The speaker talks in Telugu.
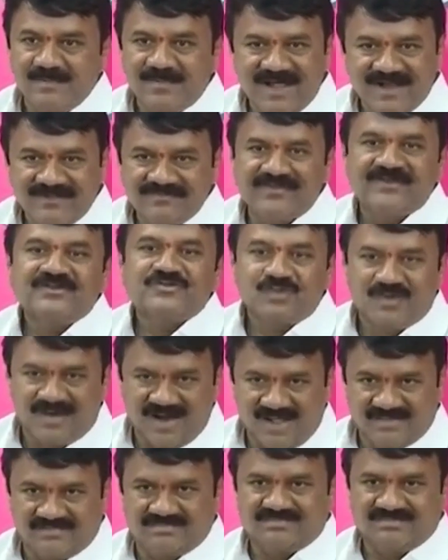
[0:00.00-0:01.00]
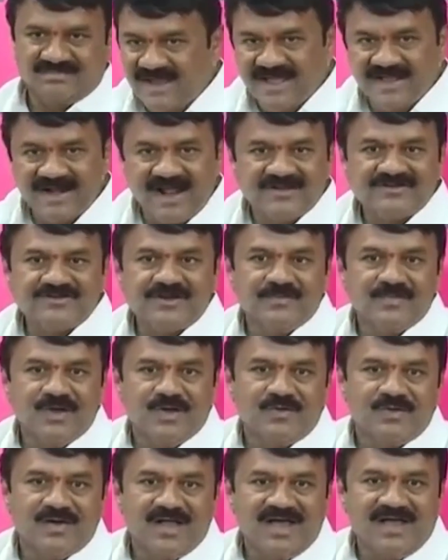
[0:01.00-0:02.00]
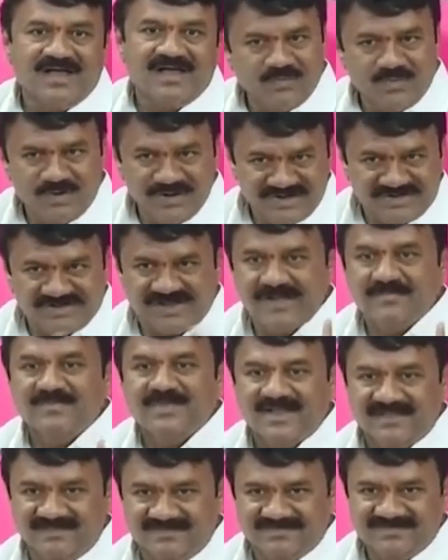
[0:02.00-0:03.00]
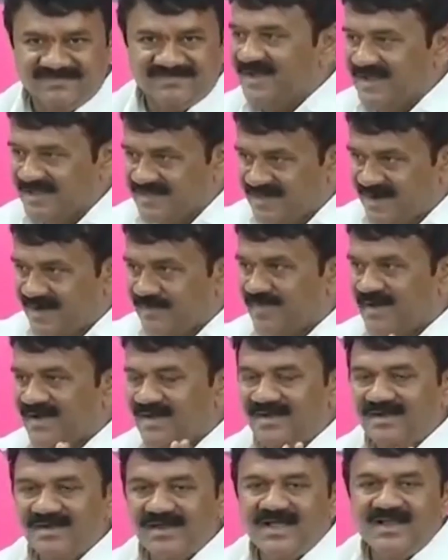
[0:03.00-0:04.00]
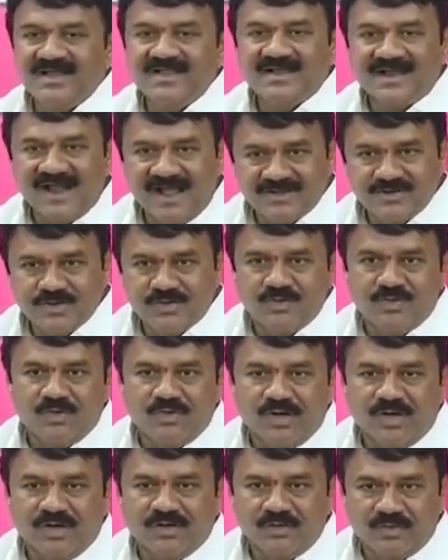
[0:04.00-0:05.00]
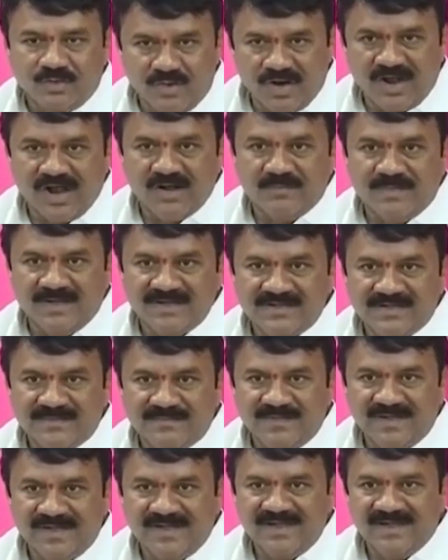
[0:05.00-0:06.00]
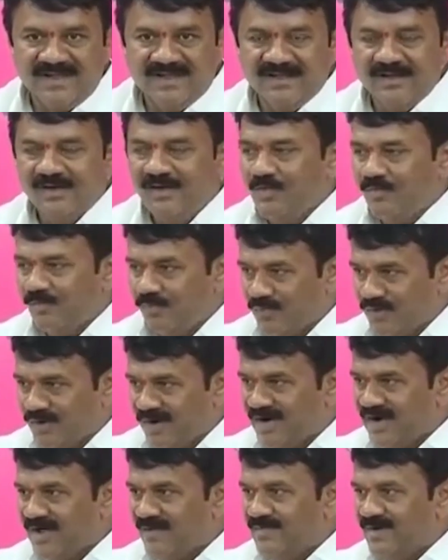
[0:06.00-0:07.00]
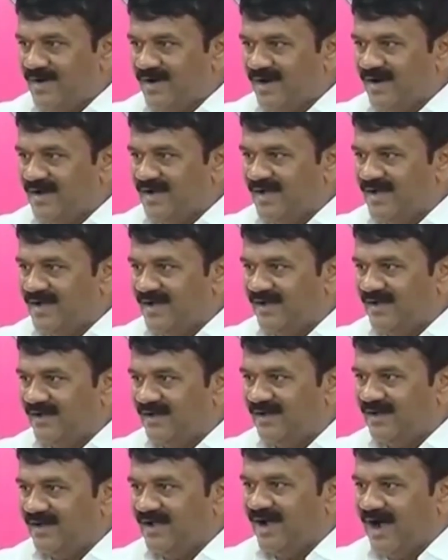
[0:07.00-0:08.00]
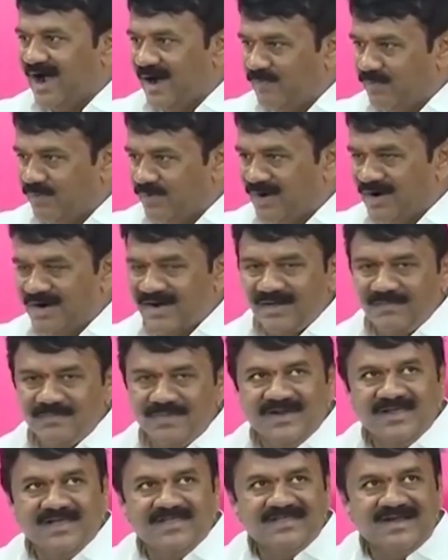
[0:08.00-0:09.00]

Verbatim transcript: అలాగే నగరంలోని పలు సూపర్ మార్కెట్లలో తనిఖీలు చేశారు సరుకులను ఎక్కువ ధరకు అమ్ముతున్న నిర్వాహకులపై కేసు నమోదు చేయాలని అధికారులను